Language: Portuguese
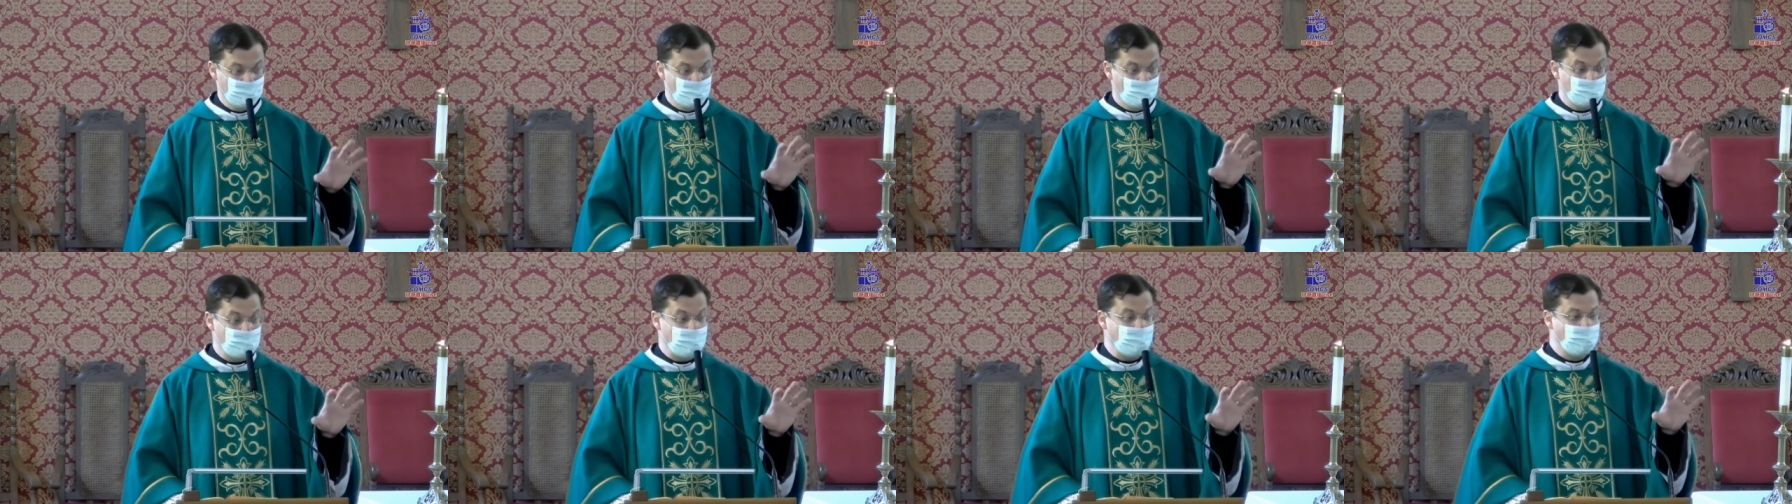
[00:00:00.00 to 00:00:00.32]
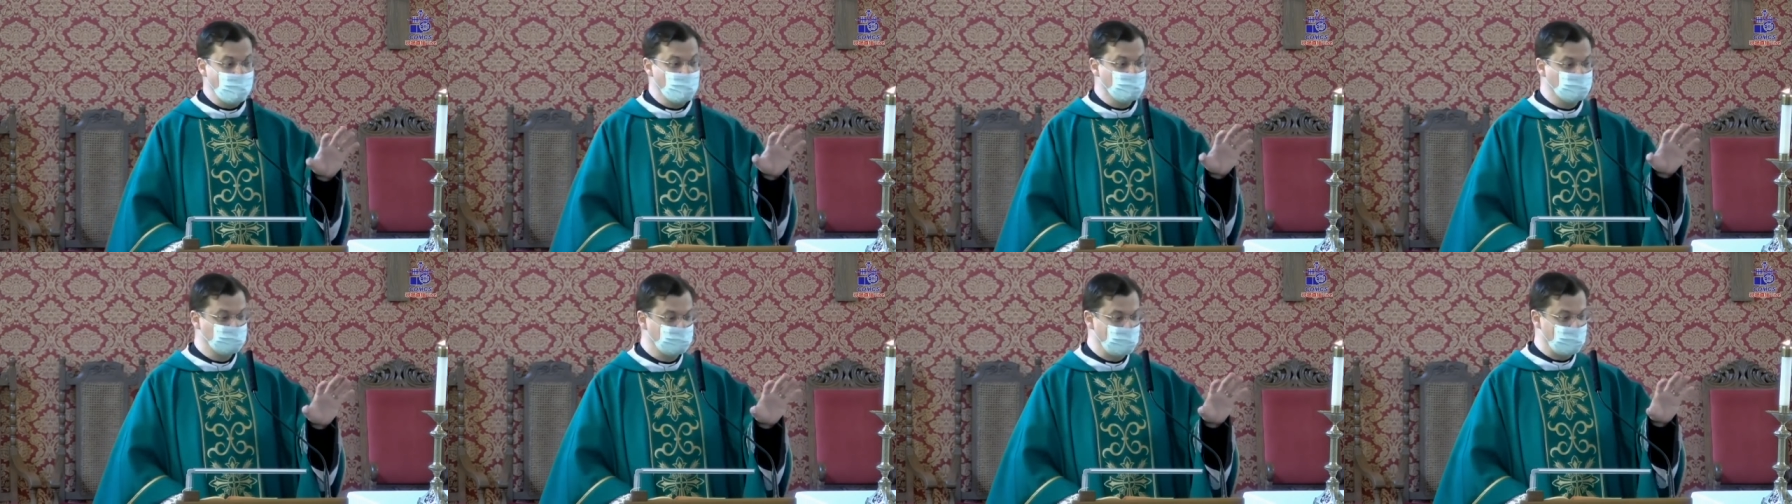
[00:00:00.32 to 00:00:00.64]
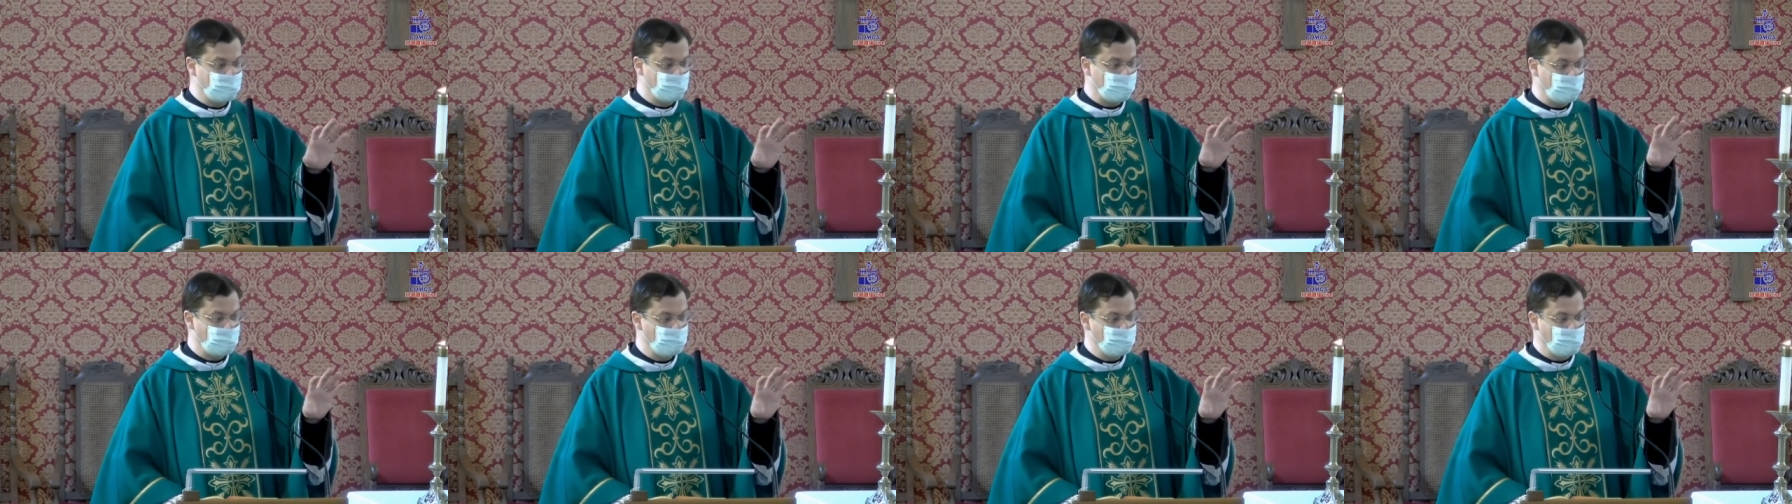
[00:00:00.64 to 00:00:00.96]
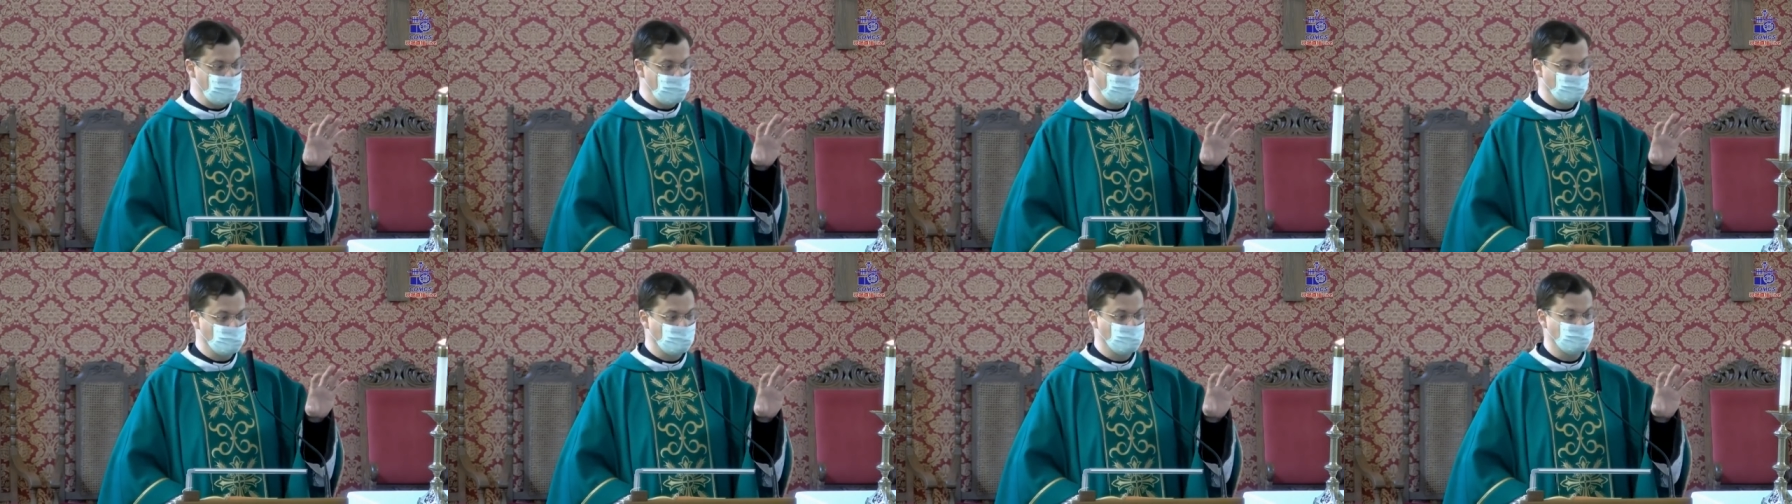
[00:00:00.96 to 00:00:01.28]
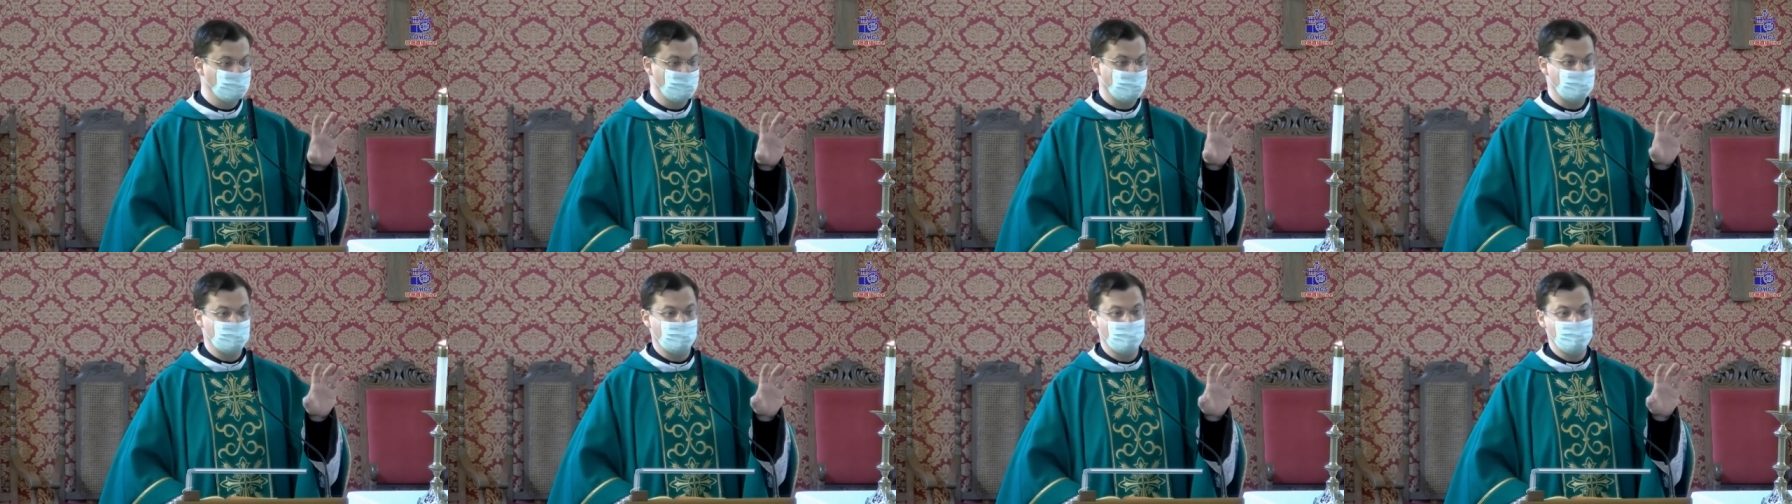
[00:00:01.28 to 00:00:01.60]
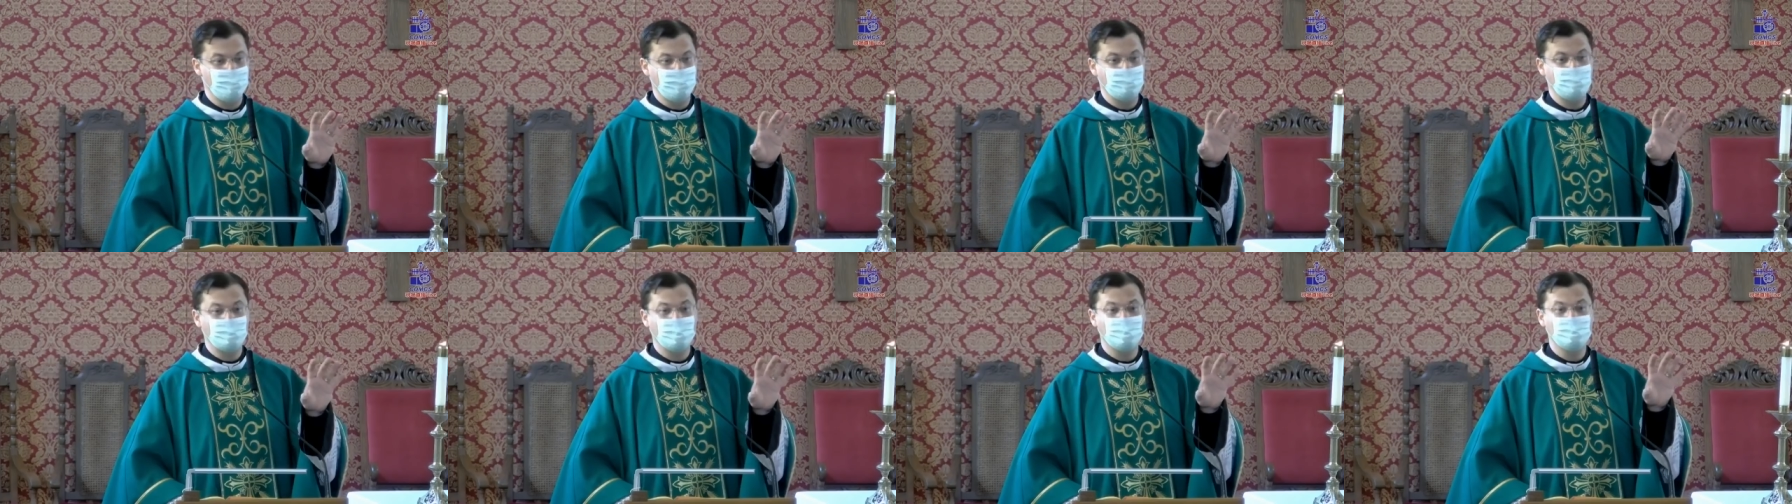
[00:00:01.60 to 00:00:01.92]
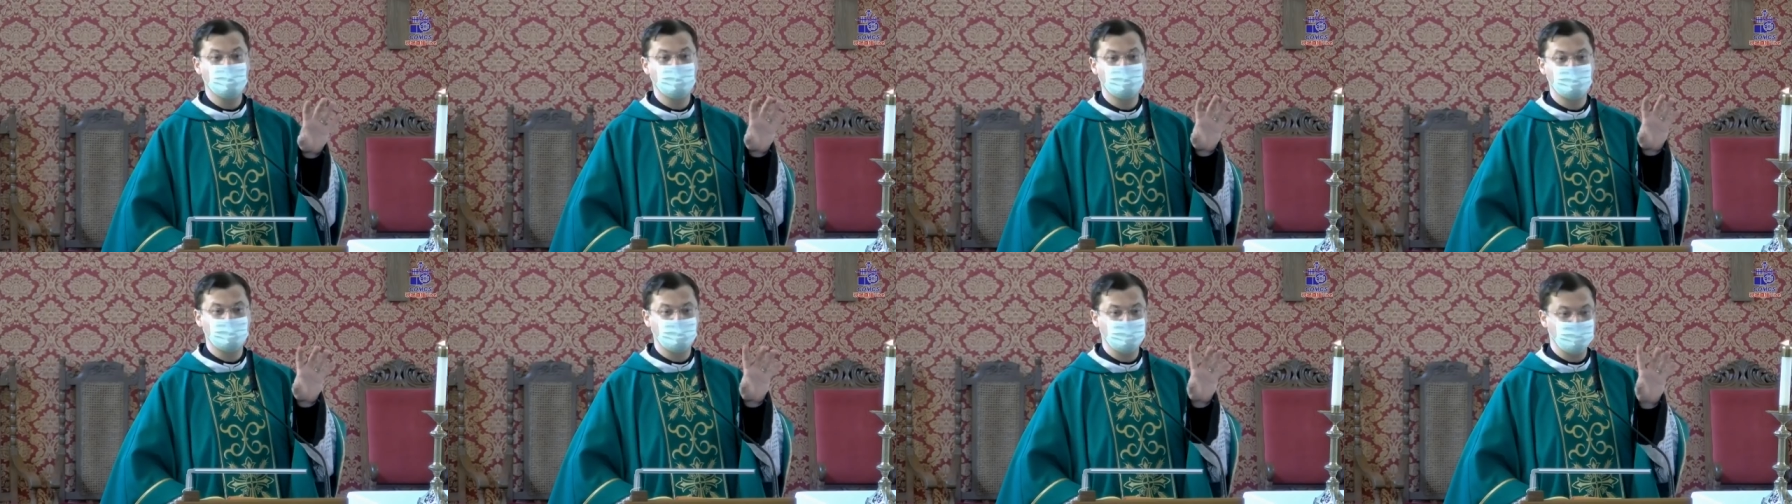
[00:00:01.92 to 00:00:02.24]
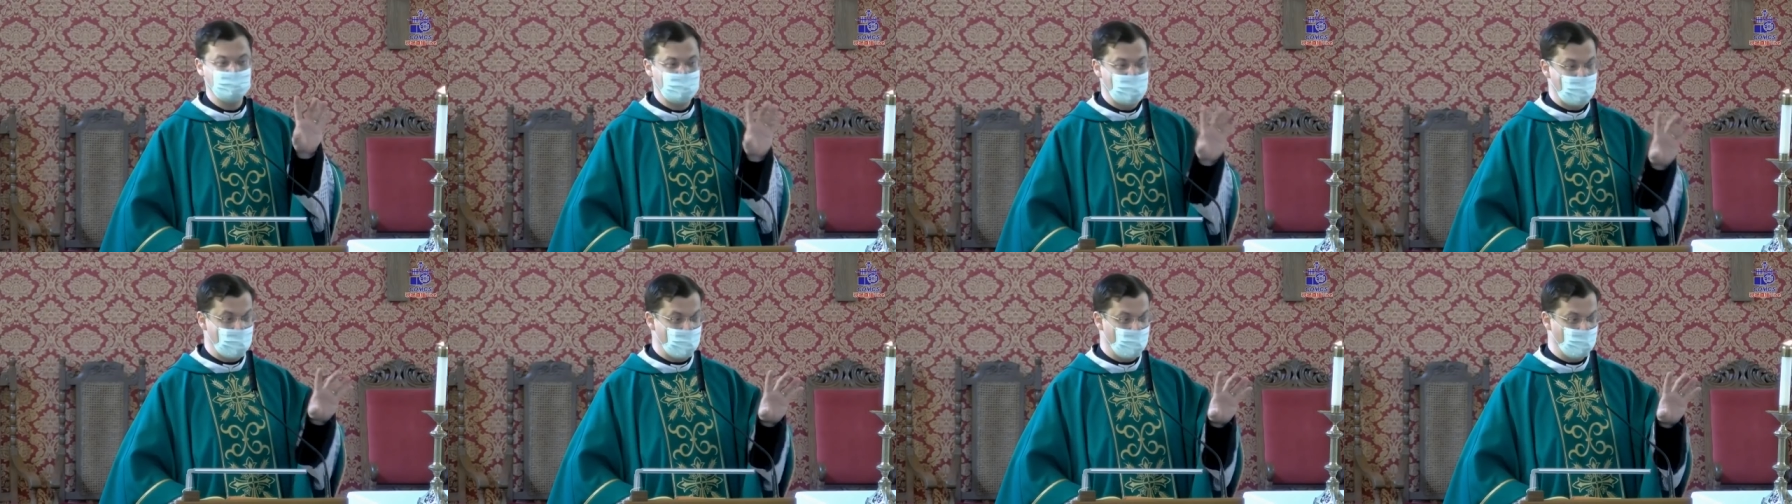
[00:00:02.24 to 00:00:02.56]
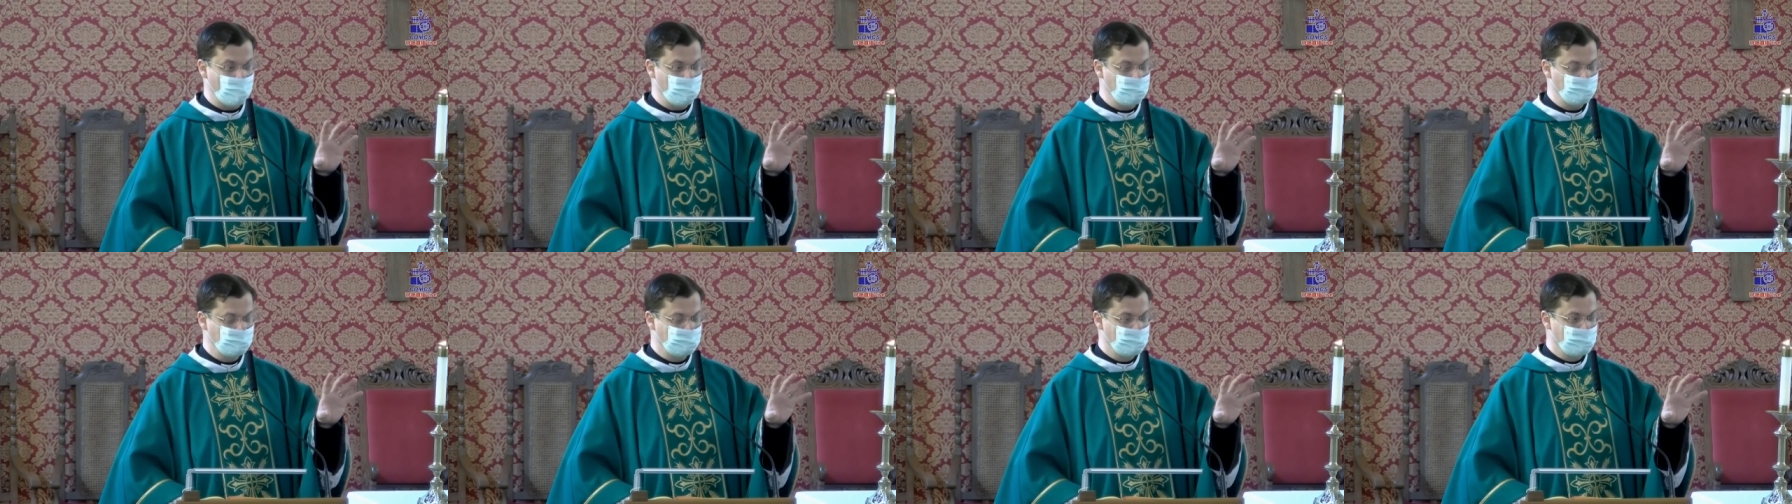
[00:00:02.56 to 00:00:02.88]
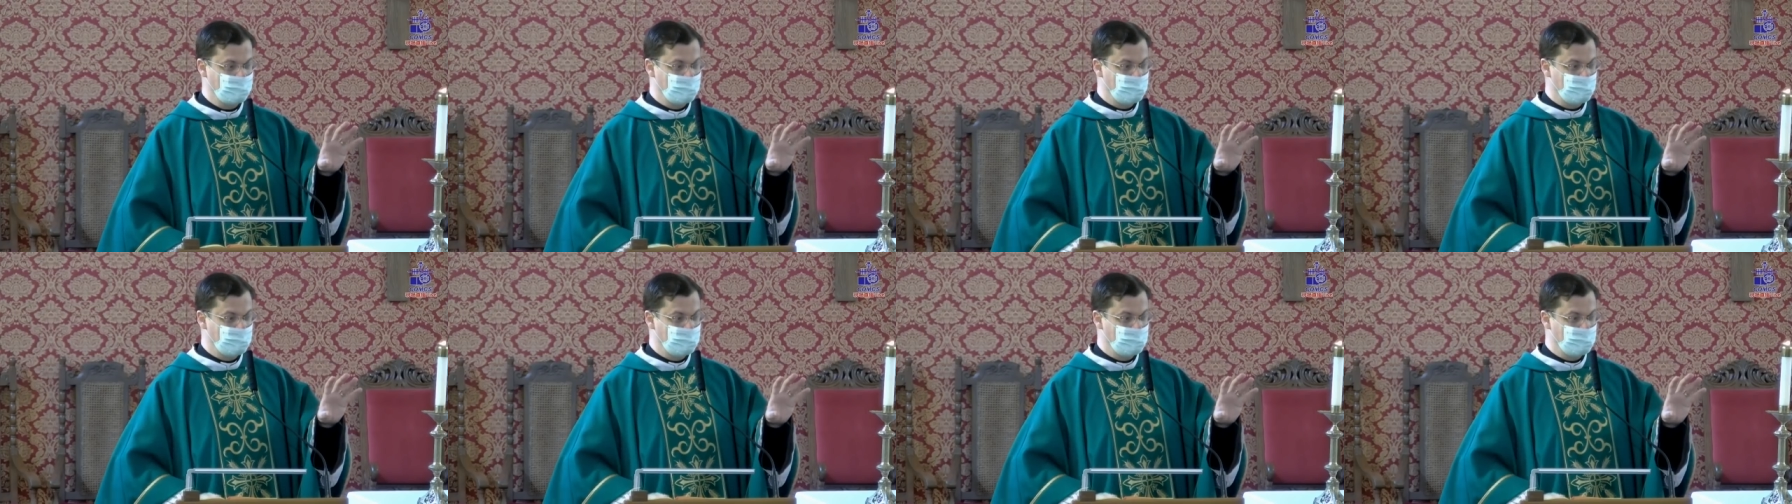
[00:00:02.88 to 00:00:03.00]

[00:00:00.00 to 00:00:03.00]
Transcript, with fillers: O que, que é o sacramento? O sacramento é o sinal